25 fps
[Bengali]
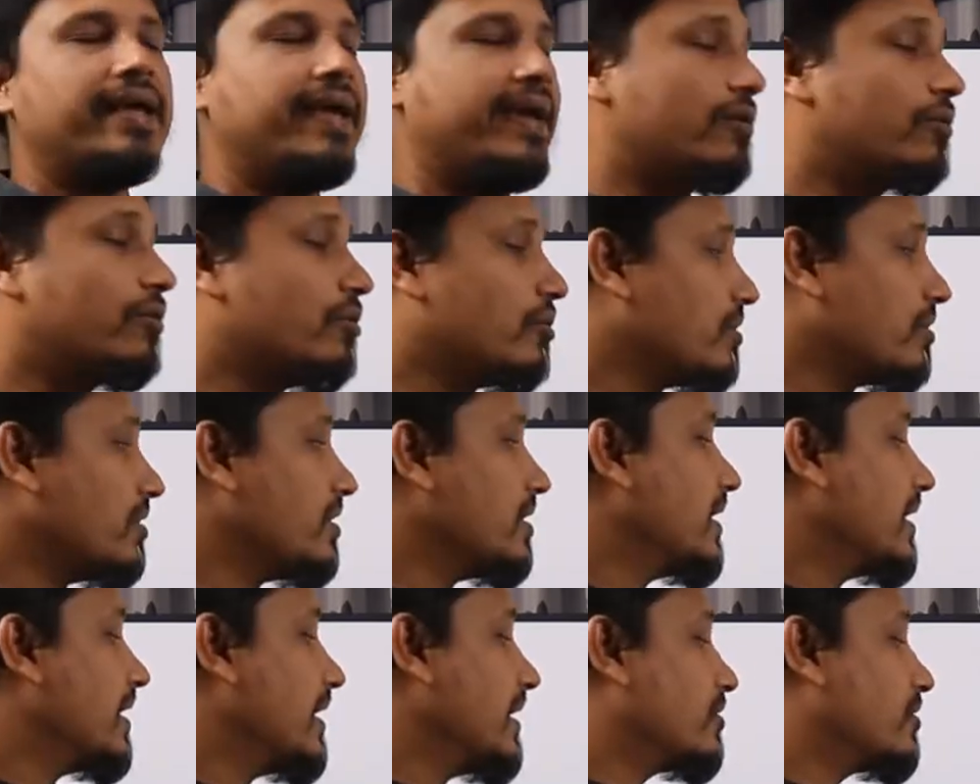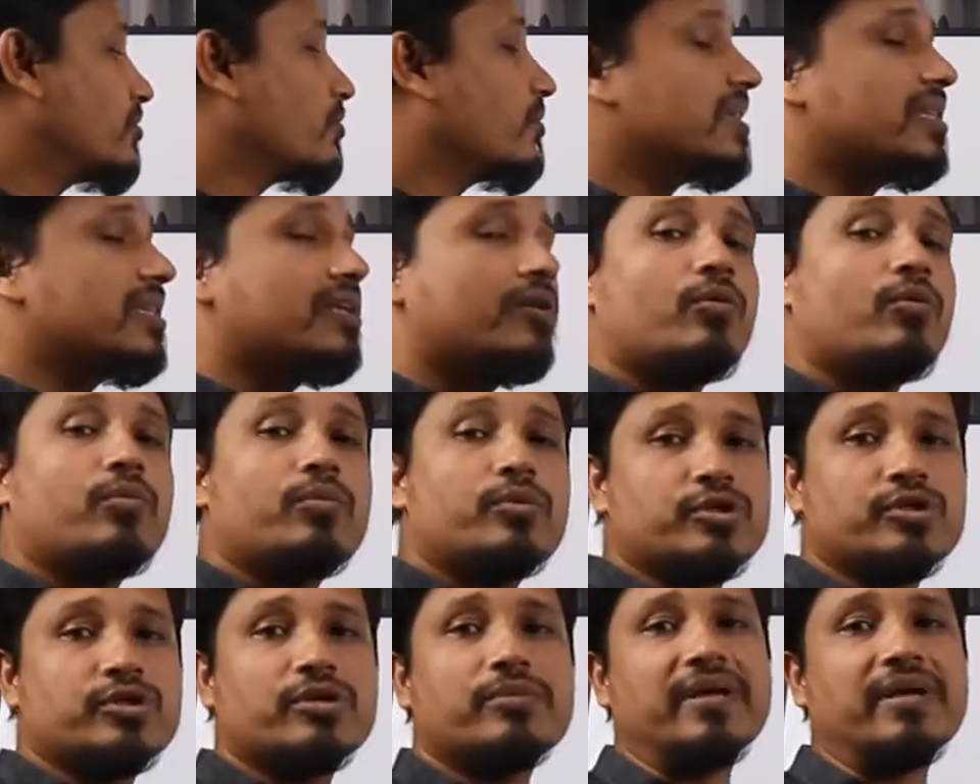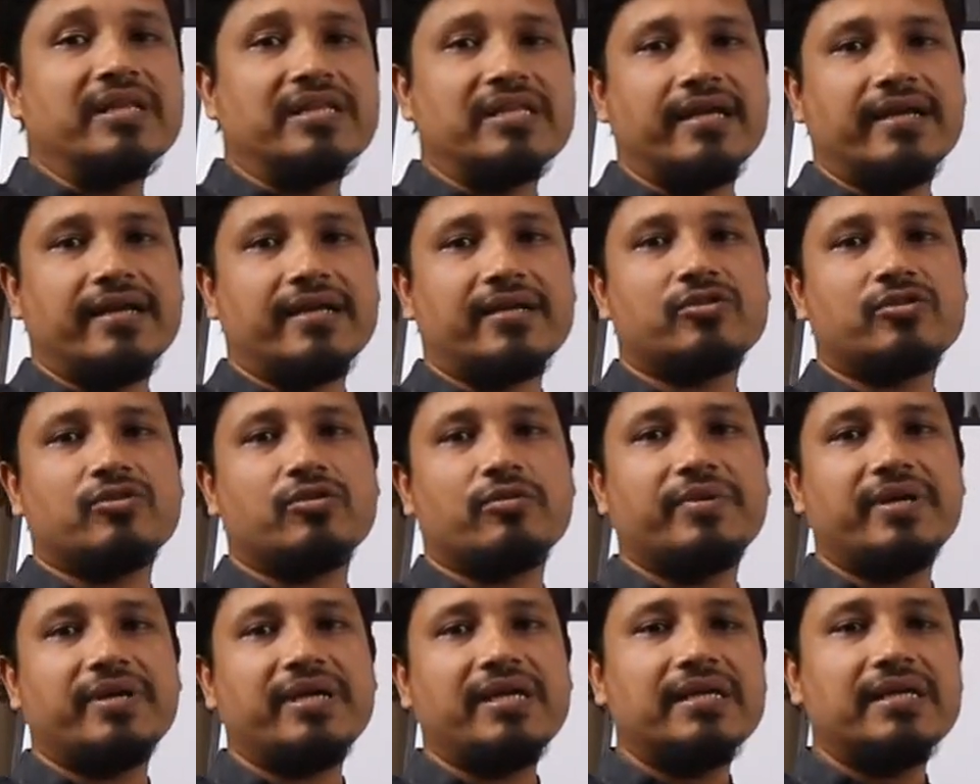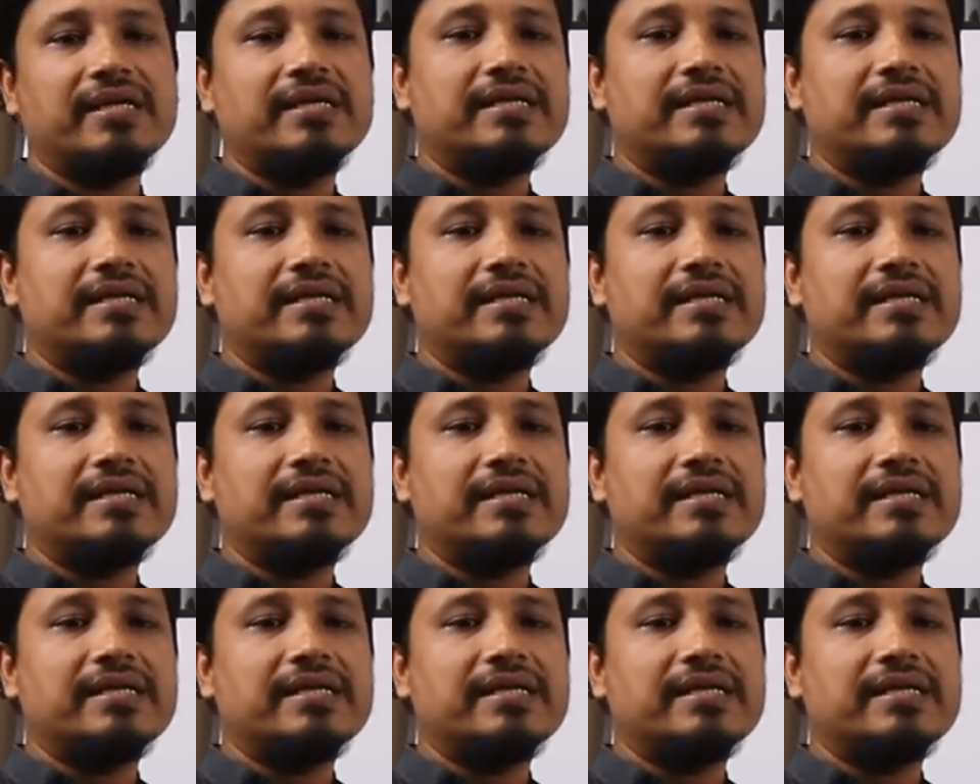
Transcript: এখন তোমাদের অবশ্যই মাথায় রাখতে হবে